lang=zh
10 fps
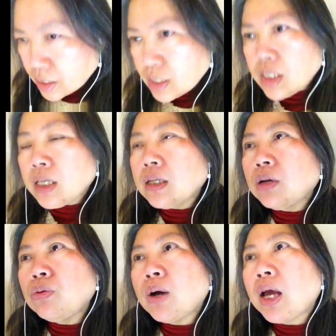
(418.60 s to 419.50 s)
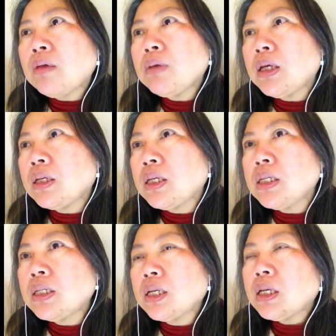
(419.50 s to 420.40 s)
之前跟我暧昧的
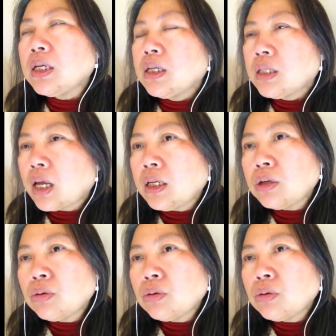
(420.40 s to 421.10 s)
那些男的